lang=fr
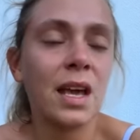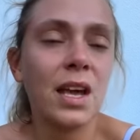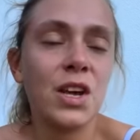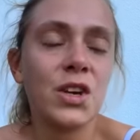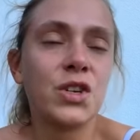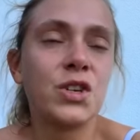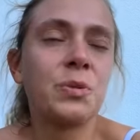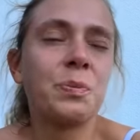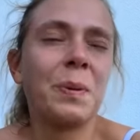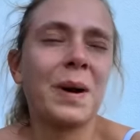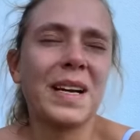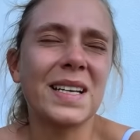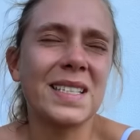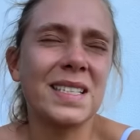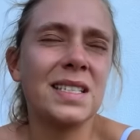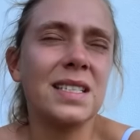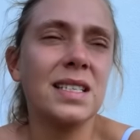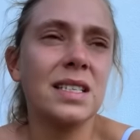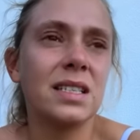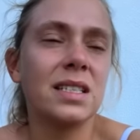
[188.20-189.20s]
Je suis
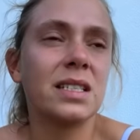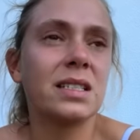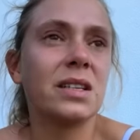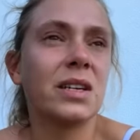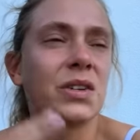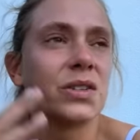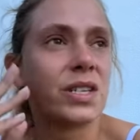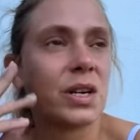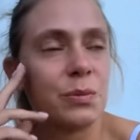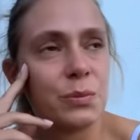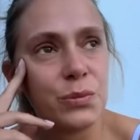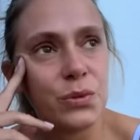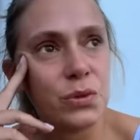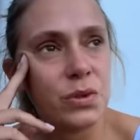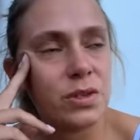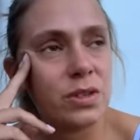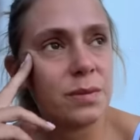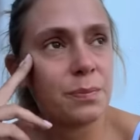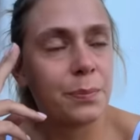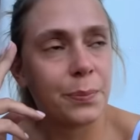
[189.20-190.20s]
partie dans un
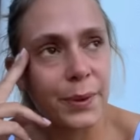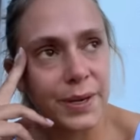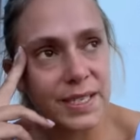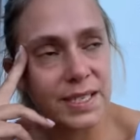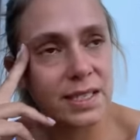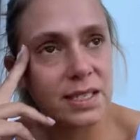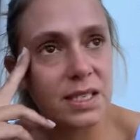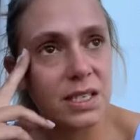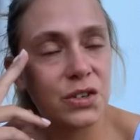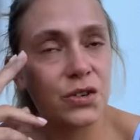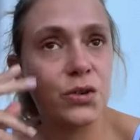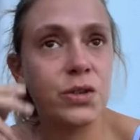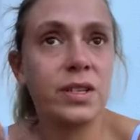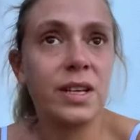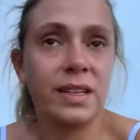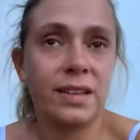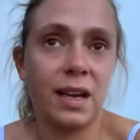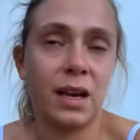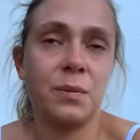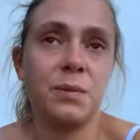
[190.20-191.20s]
but précis. Je suis
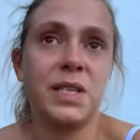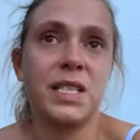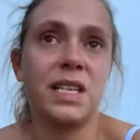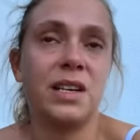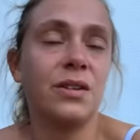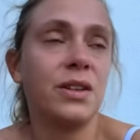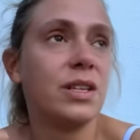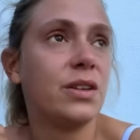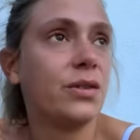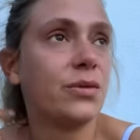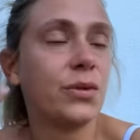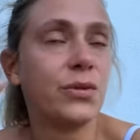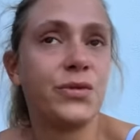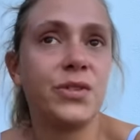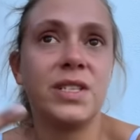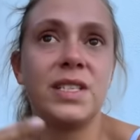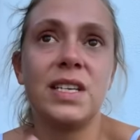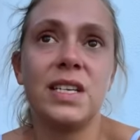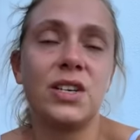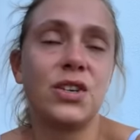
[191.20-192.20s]
déterminée. Niveau
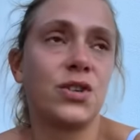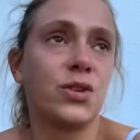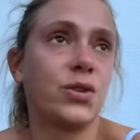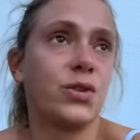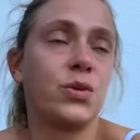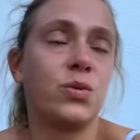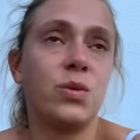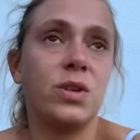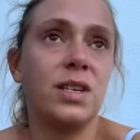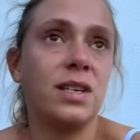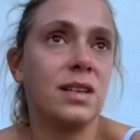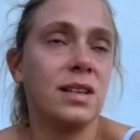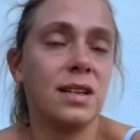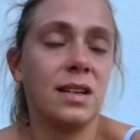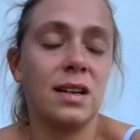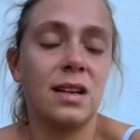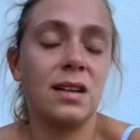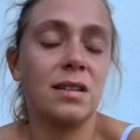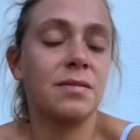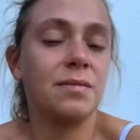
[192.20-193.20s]
physique, je suis
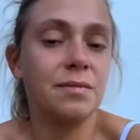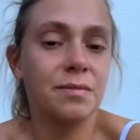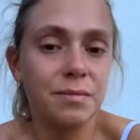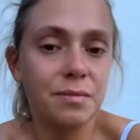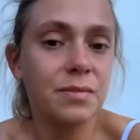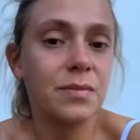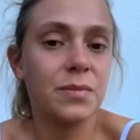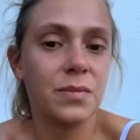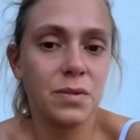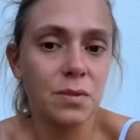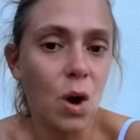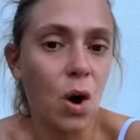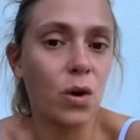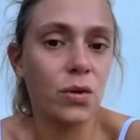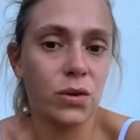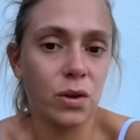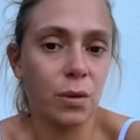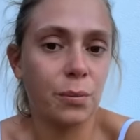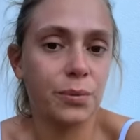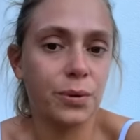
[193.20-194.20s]
au
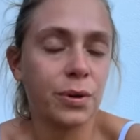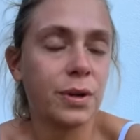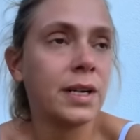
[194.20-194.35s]
top.